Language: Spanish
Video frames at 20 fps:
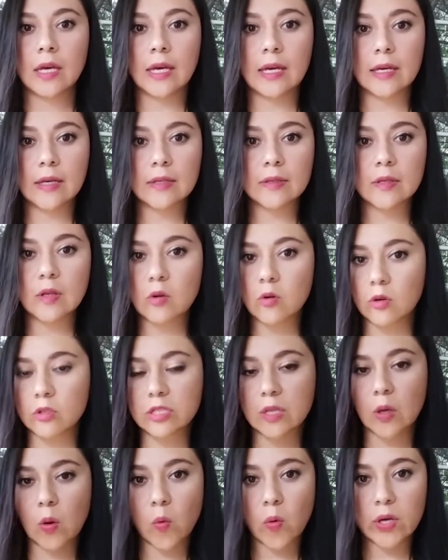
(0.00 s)
eh,
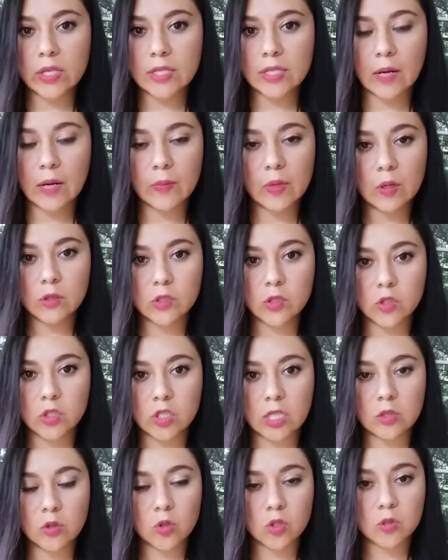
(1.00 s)
los encuentra en
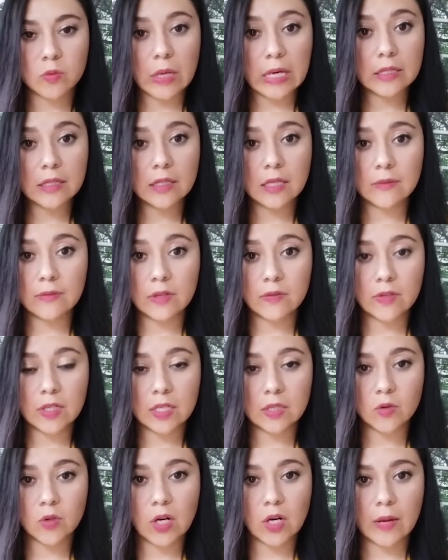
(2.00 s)
1820
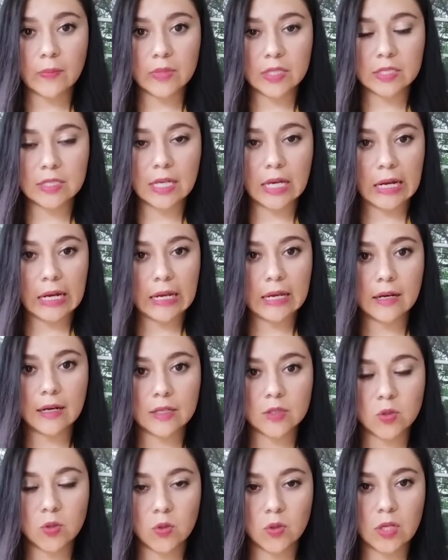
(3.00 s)
viviendo en la miseria en
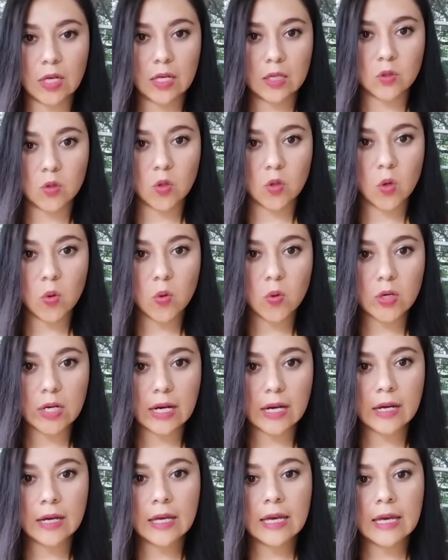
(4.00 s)
la ciudad de
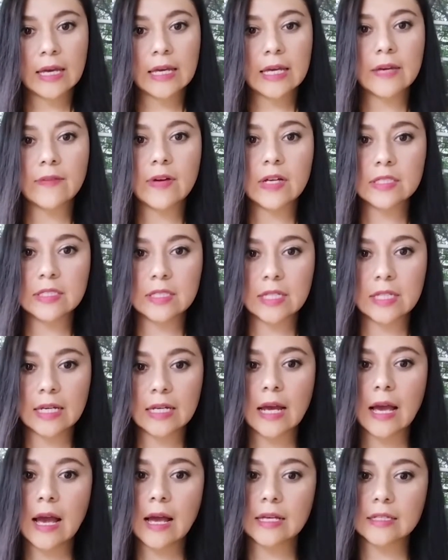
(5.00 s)
Toluca y va a
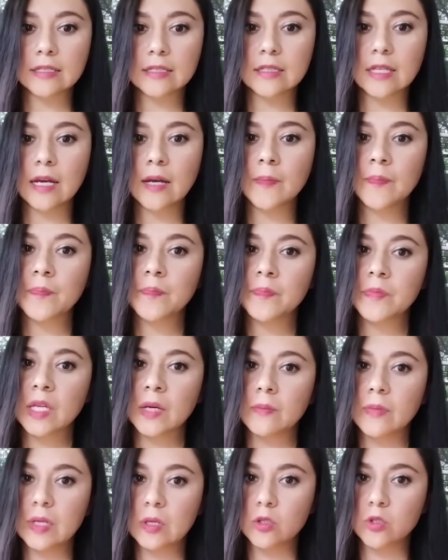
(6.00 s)
ser hasta
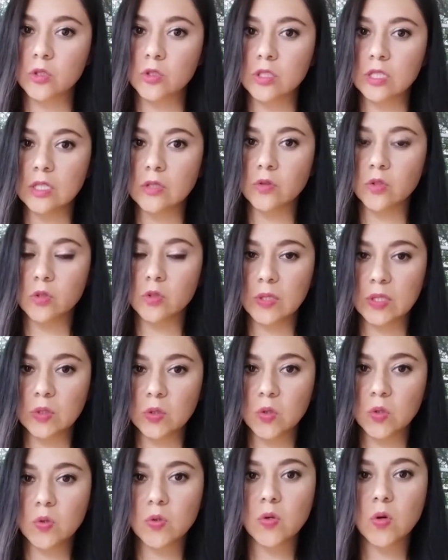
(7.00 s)

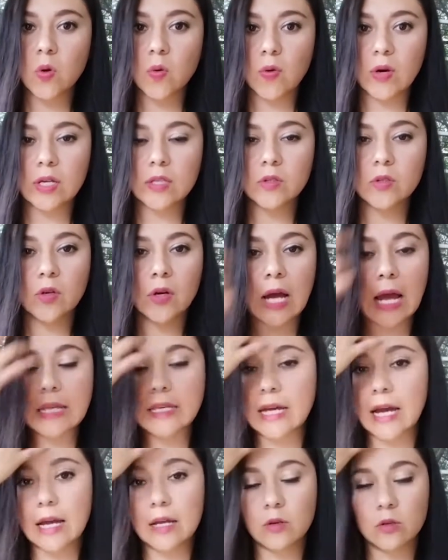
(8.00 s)
1821 cuando
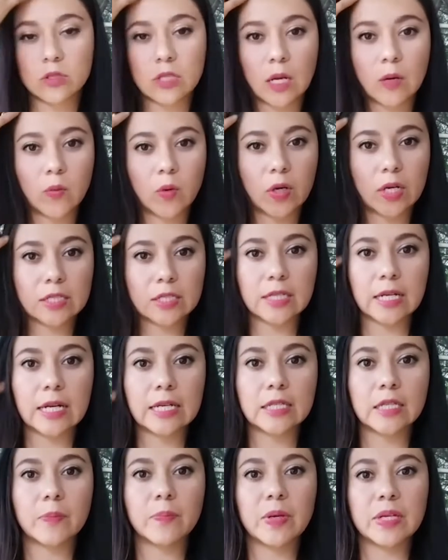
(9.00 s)
allá en los albores de la
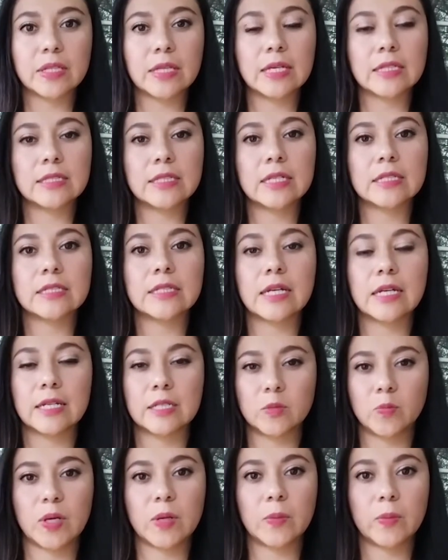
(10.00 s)
independencia se
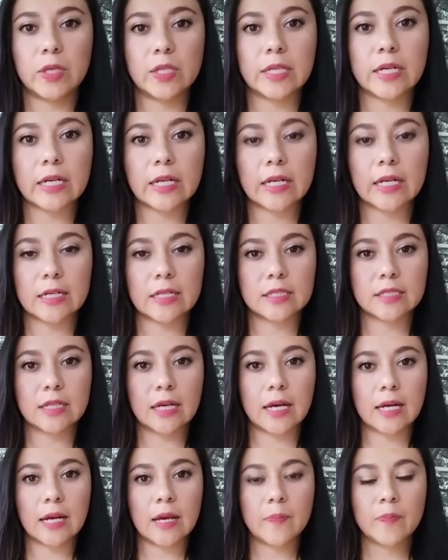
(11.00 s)
les permite
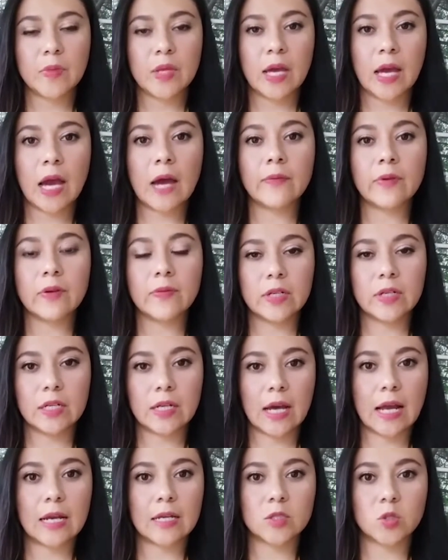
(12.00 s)
regresar a
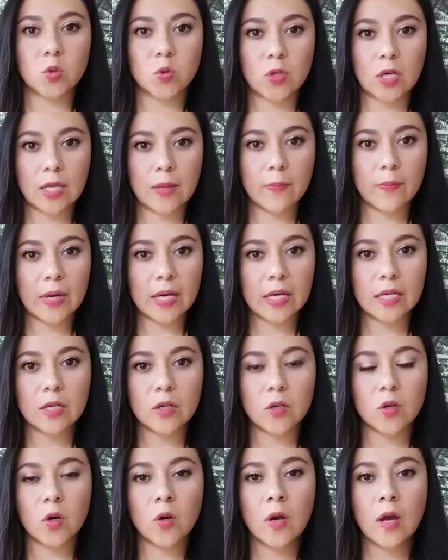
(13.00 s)
vivir a la Ciudad de
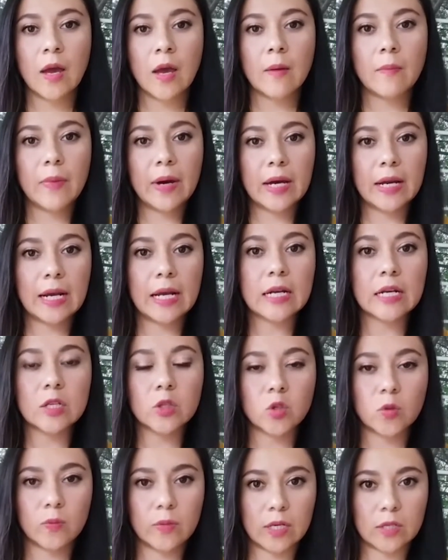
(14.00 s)
México para
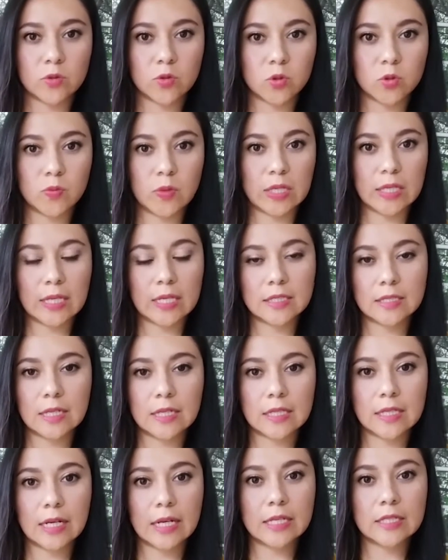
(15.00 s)
retomar sus vidas.
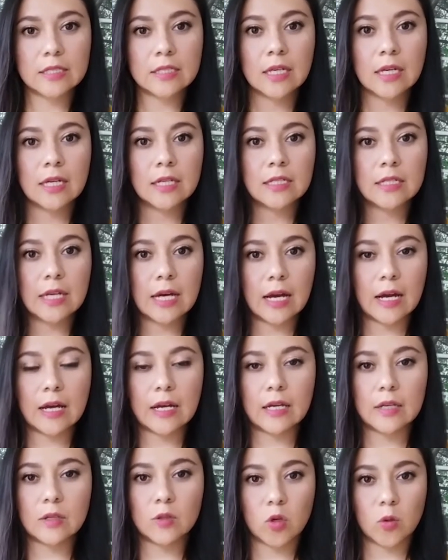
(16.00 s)
Andrés ya
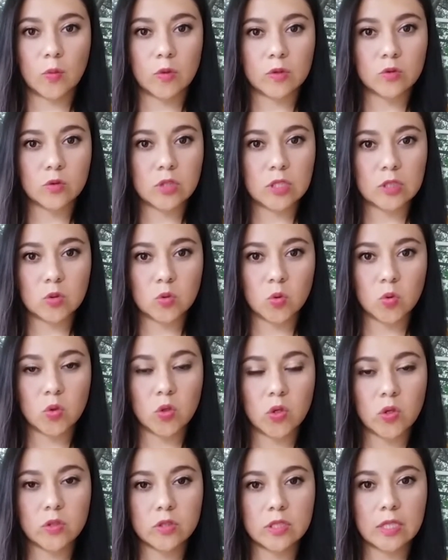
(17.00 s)
eh, como sus
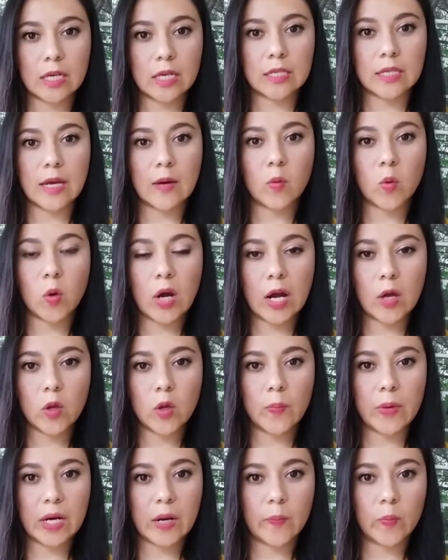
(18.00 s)
estudios de,
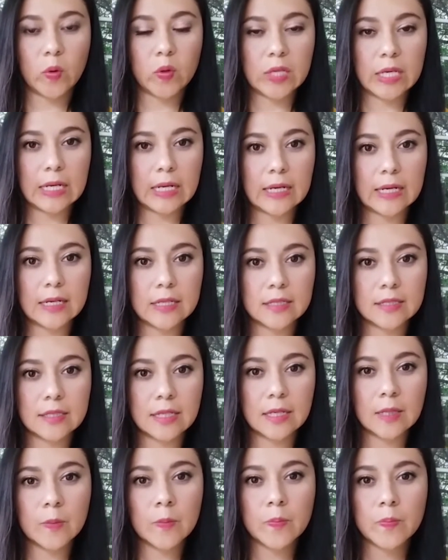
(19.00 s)
abogado para poder
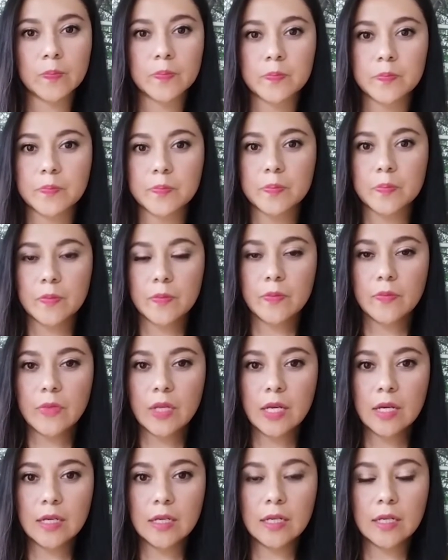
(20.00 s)
ejercer
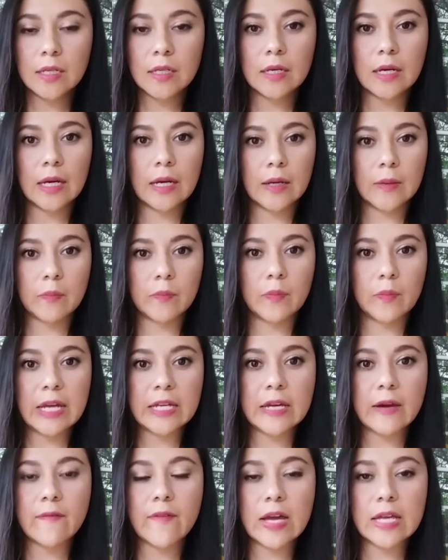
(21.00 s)
y eh,
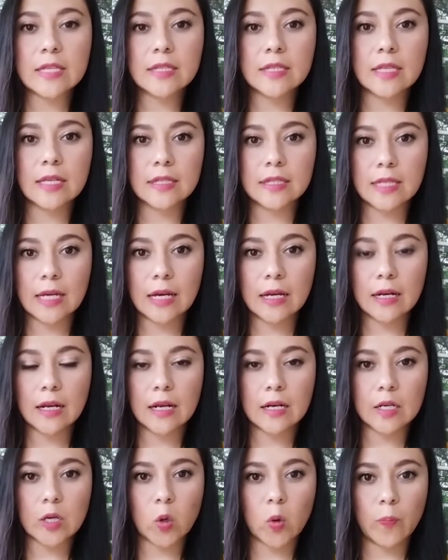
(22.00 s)
ella va a intentar
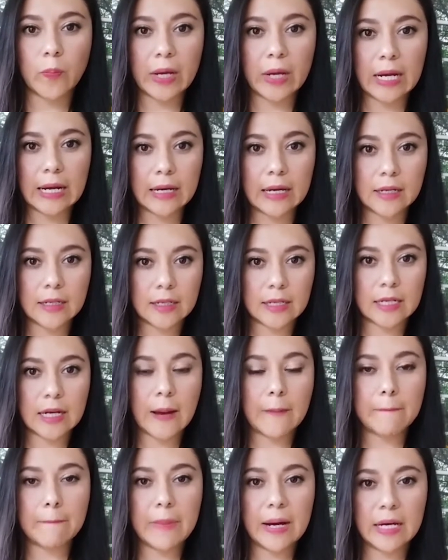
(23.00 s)
recuperar
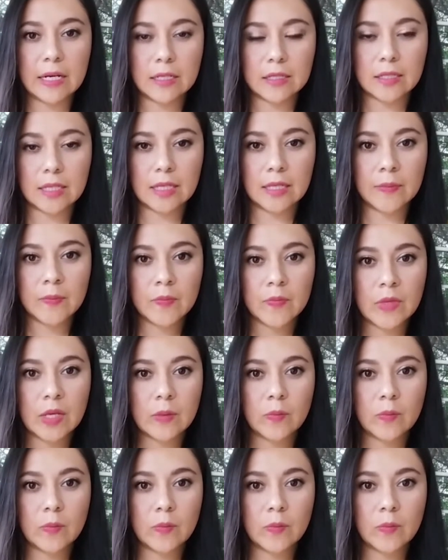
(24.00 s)
gran parte